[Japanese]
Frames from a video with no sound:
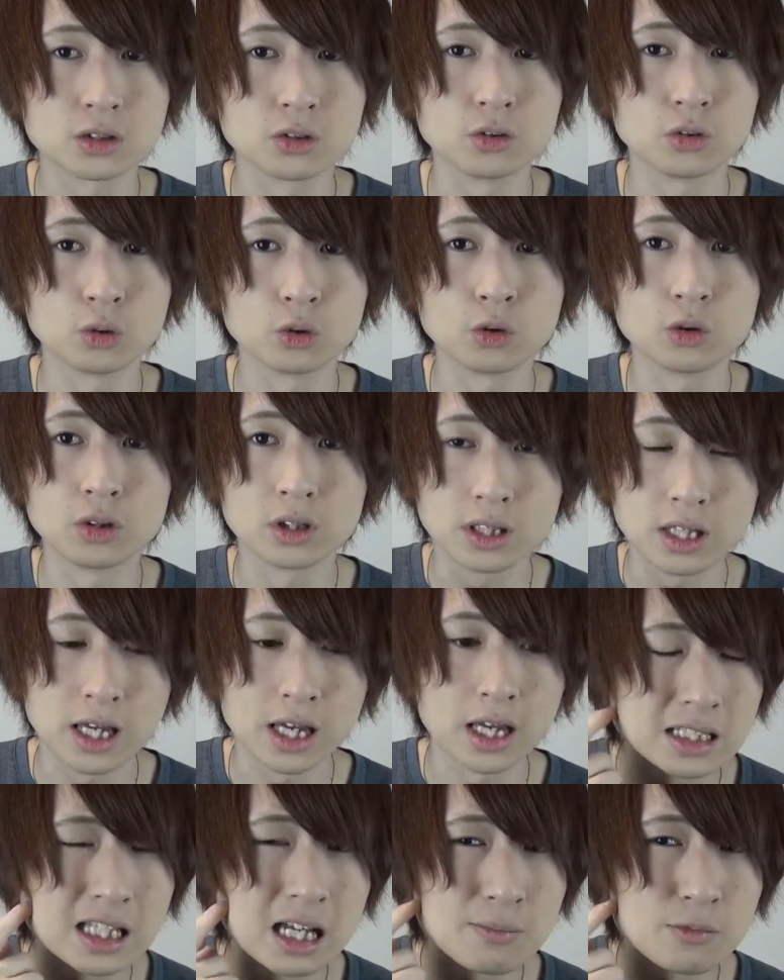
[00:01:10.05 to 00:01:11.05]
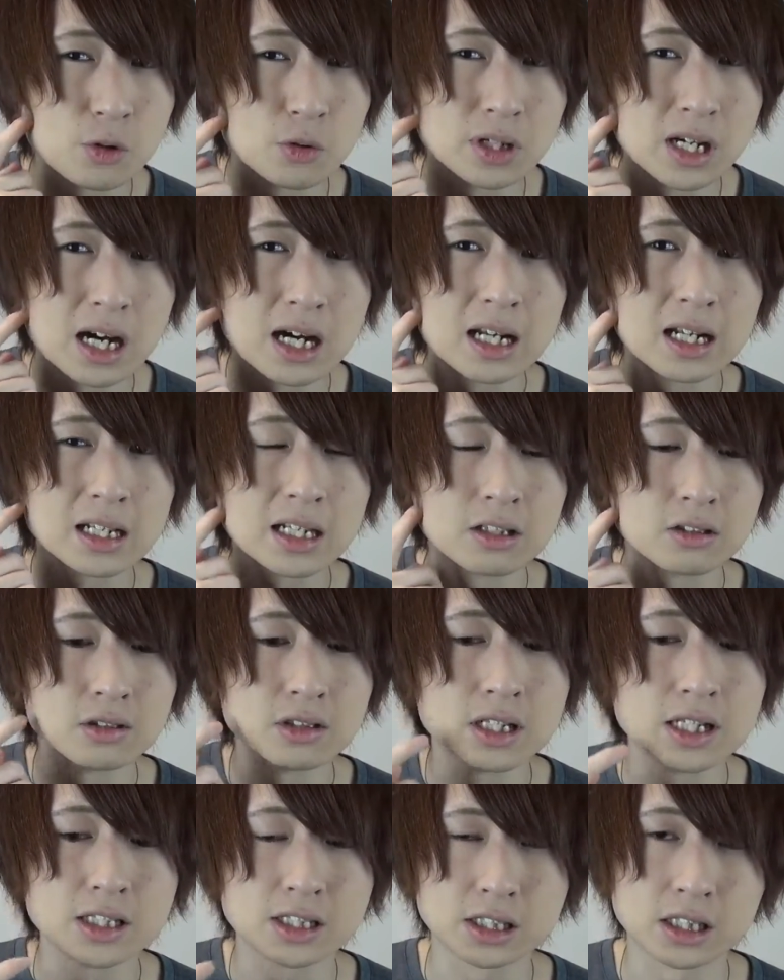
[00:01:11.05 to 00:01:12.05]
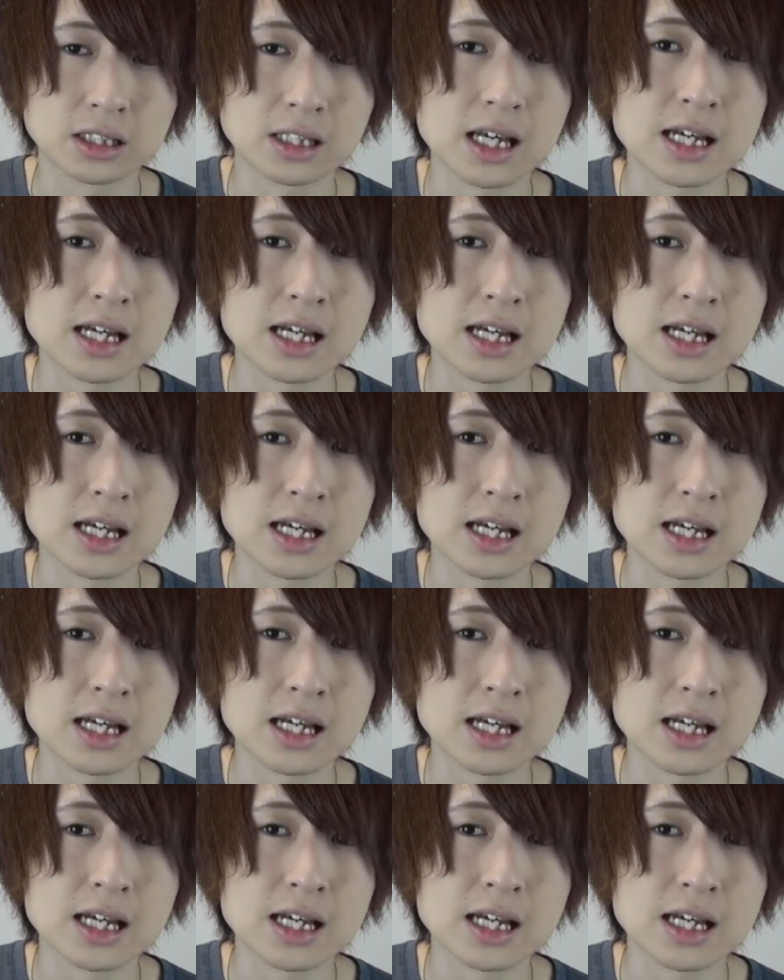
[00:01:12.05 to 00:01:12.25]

そういうの飲んで、痛みを和らげるぐらいしか